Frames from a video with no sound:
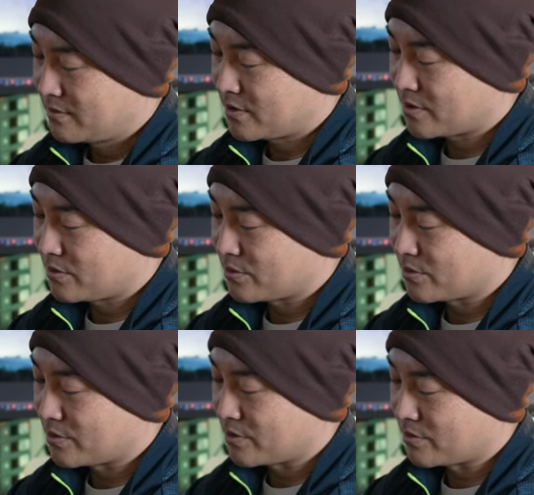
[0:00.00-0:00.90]
定に登
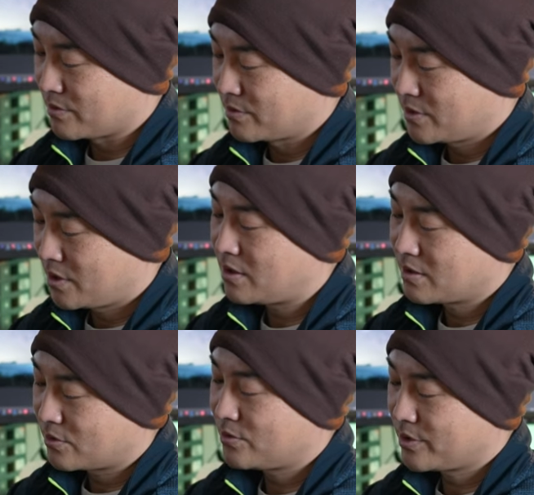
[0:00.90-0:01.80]
録できると。あ、
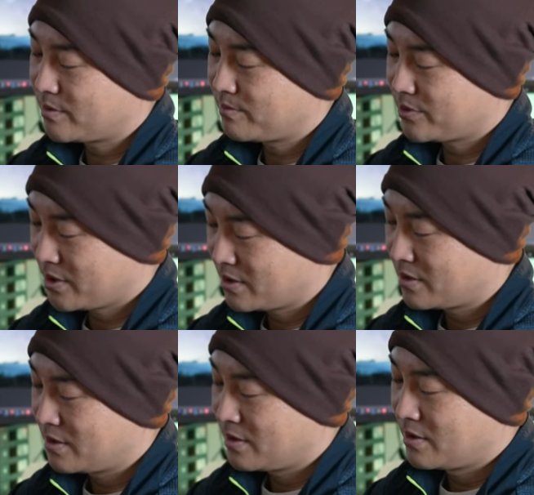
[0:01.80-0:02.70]
この辺もね、
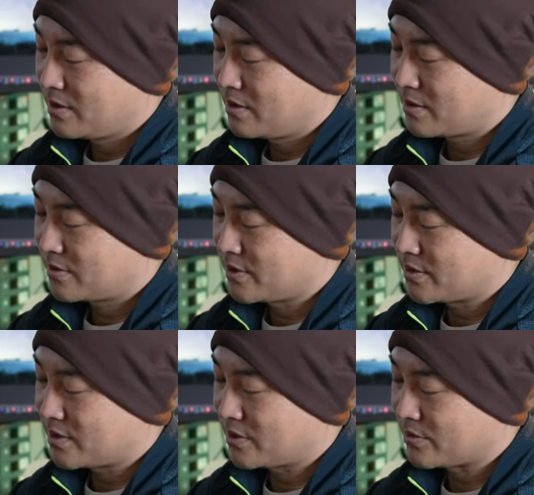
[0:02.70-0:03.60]

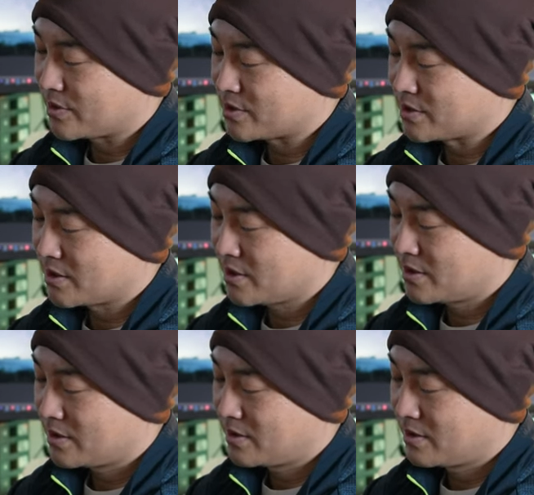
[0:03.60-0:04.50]
XS10 と同じですね。
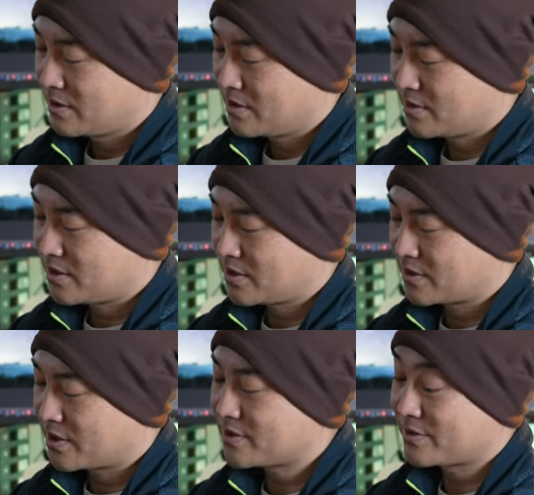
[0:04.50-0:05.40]
で、で
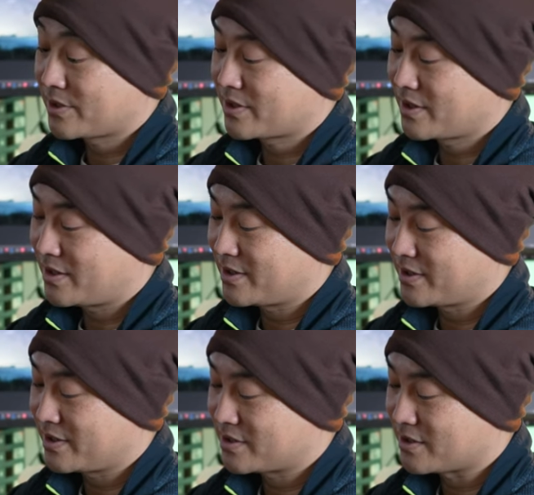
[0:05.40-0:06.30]
現在の設定反
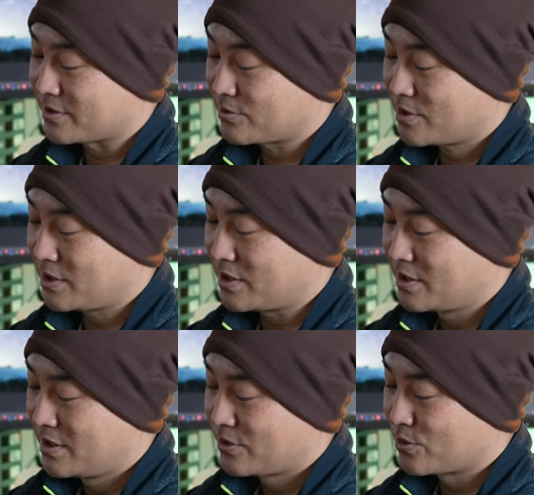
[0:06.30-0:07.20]
映したりとか、
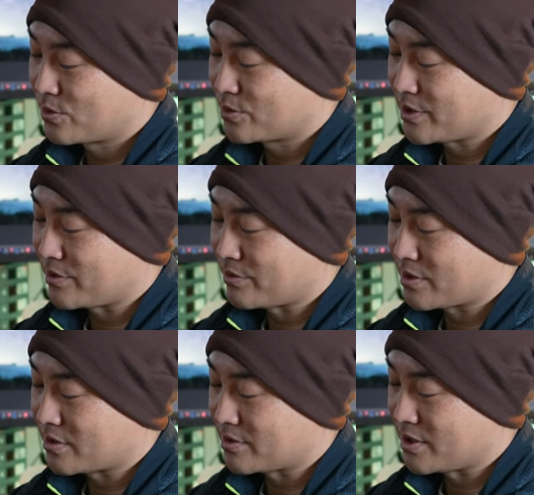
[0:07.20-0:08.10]
登録内容の
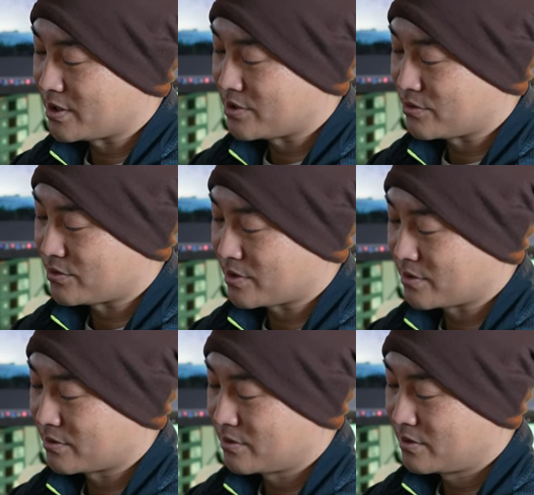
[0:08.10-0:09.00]
確認編集と
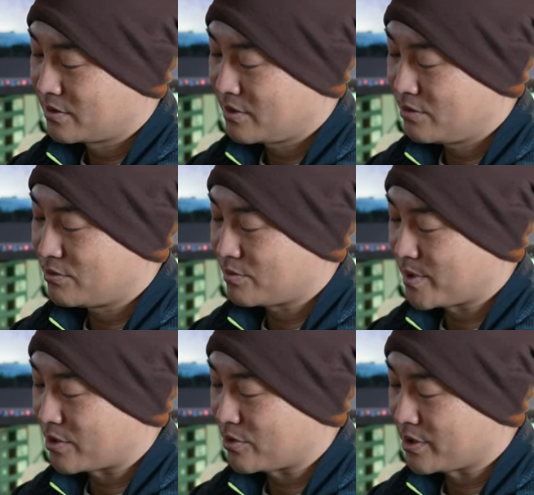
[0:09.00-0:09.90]
かっていうのを、
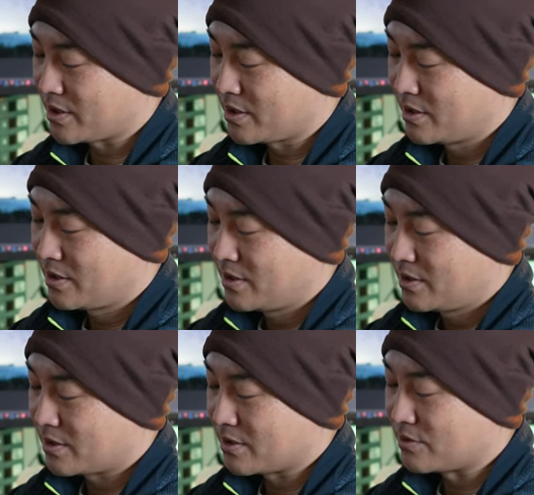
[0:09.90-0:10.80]
まあ、これで
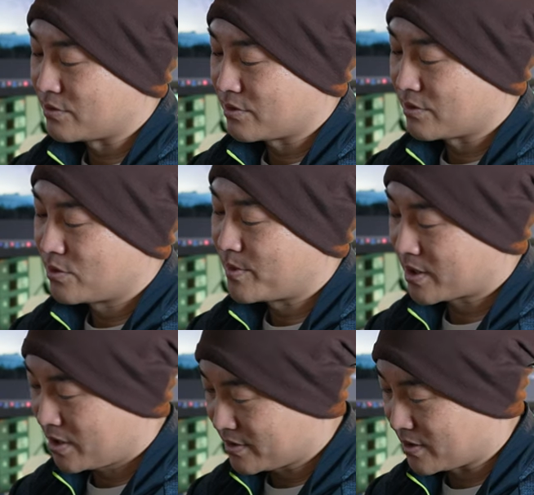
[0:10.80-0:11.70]
できるって、
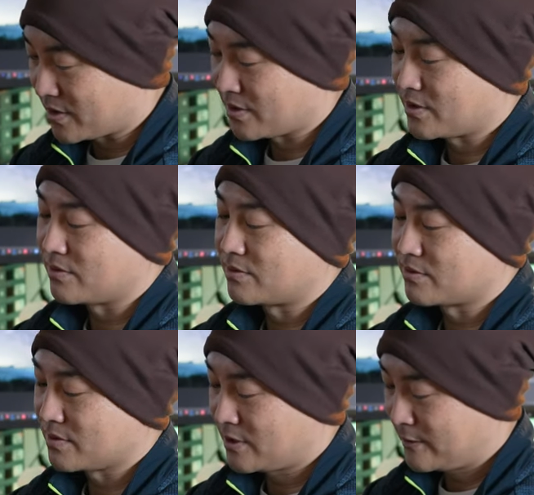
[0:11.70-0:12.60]
細かい設定ができるって
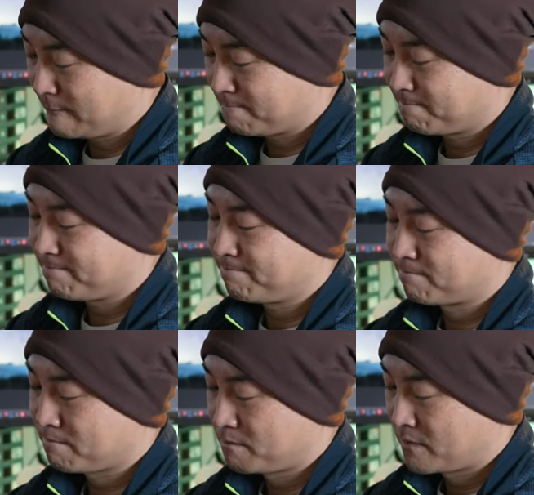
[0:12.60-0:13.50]
ことですね。
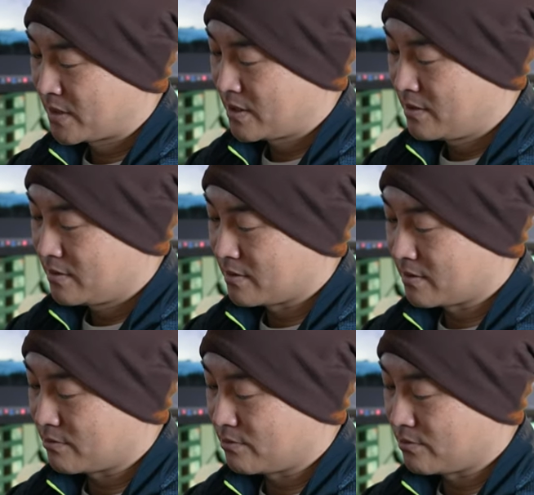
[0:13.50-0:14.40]

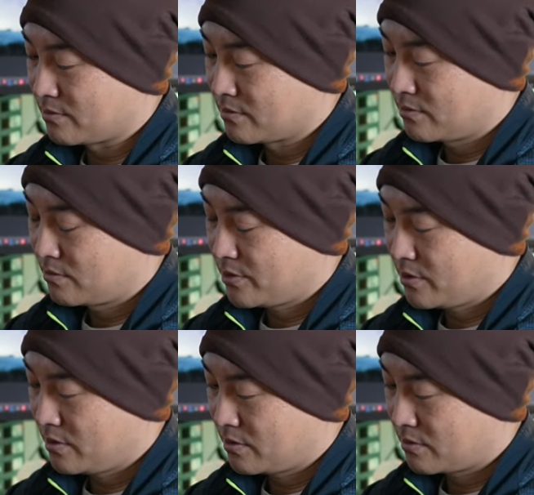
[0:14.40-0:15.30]
なるほど。こ
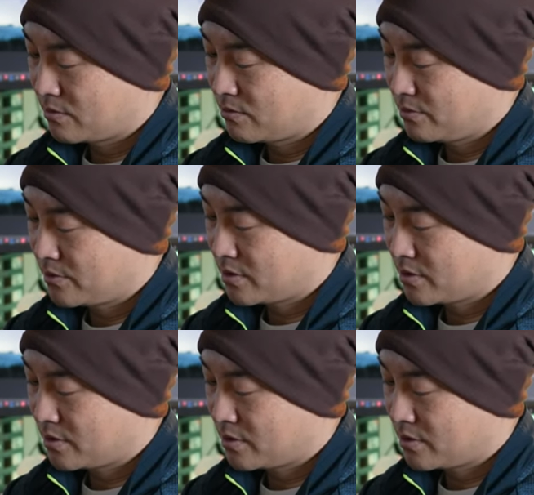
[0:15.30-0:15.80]
れ、この